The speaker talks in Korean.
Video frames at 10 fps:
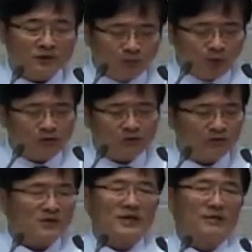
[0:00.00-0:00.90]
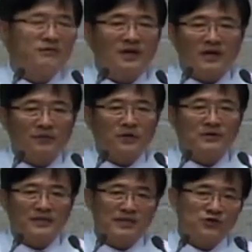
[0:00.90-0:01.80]
그 모든 것을 감당하며
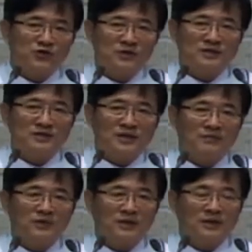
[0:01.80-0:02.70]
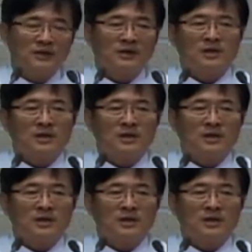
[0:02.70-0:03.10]
살 수 있는 사람들이